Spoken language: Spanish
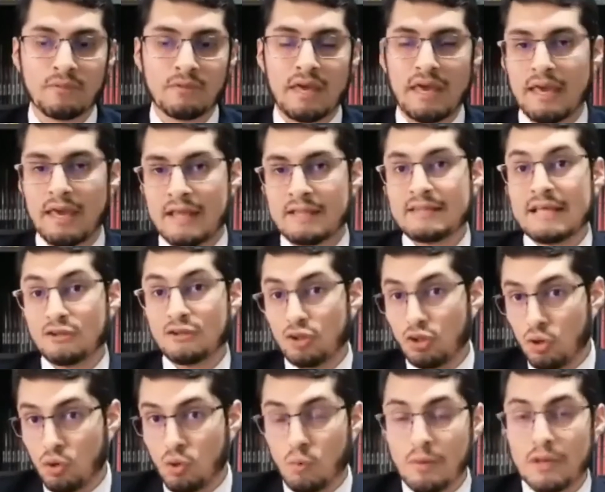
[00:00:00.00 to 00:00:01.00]
En tanto
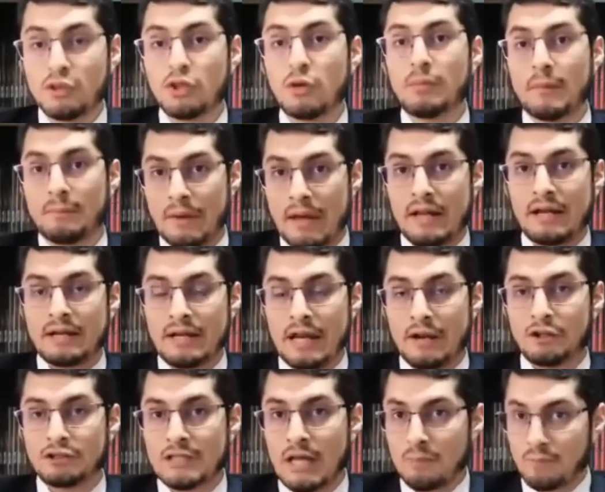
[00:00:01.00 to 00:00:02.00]
documento papal, claro
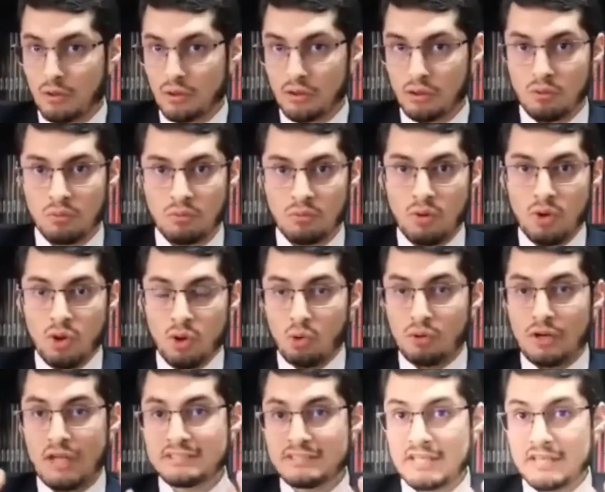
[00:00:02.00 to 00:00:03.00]
está, porque un,
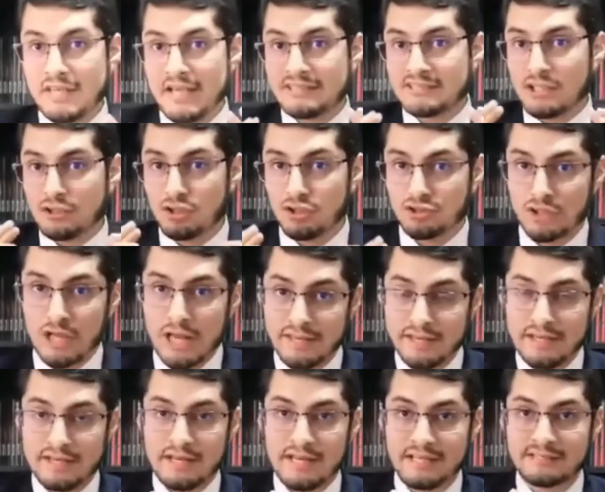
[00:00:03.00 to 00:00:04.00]
una enseñanza social de
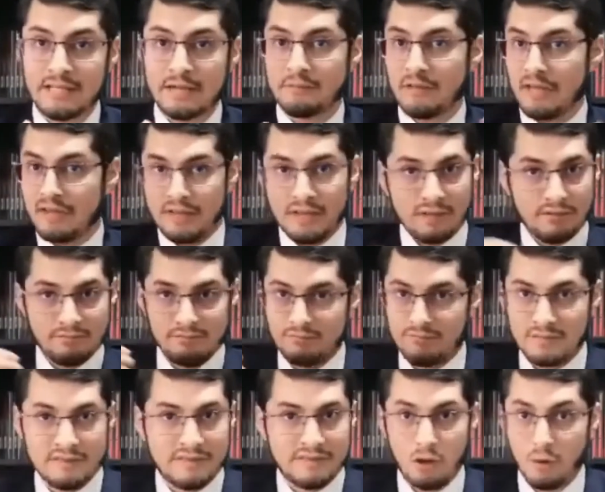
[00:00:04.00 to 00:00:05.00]
la iglesia viene
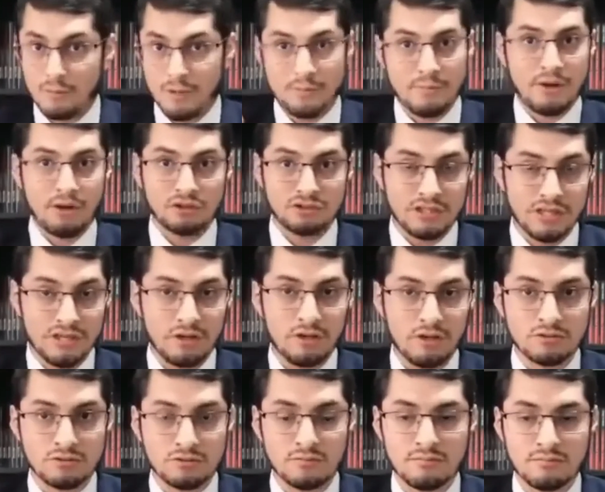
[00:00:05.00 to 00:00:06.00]
desde los primeros
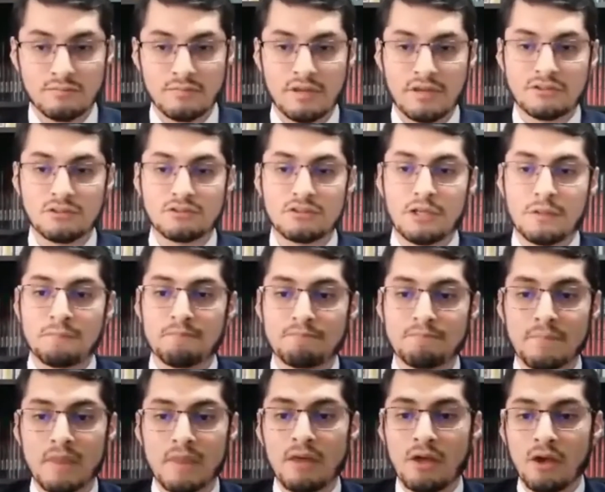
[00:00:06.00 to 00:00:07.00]
siglos, eso sí.
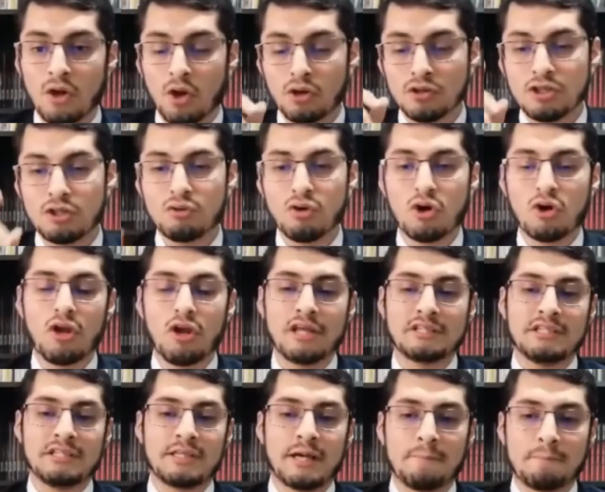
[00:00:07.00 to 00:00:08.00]
Continúo con la
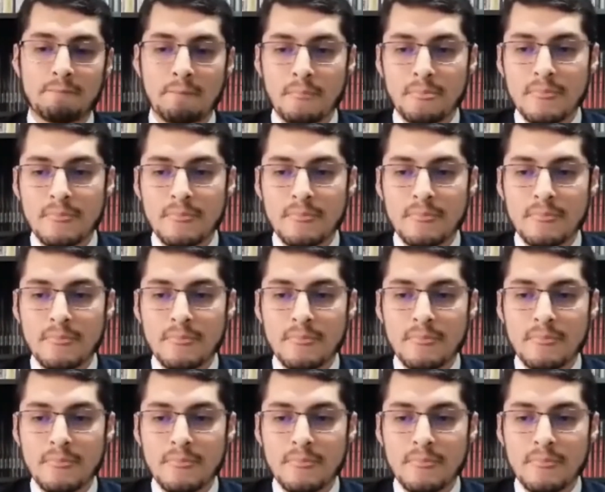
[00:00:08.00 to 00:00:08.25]
cita.